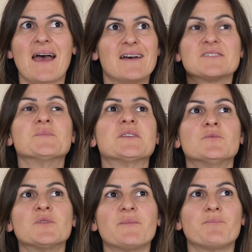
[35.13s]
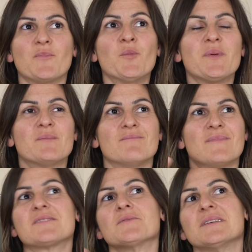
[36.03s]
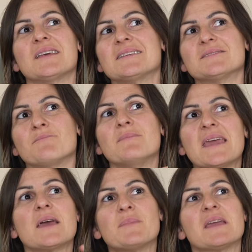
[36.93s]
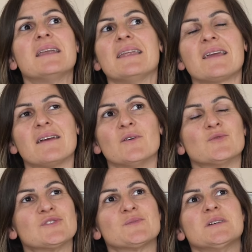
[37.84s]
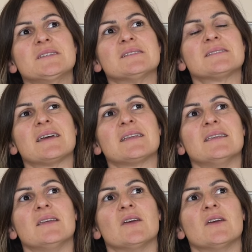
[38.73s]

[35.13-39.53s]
also mit unge, unbe, also mega, mega lecker. Und zwar ist es ein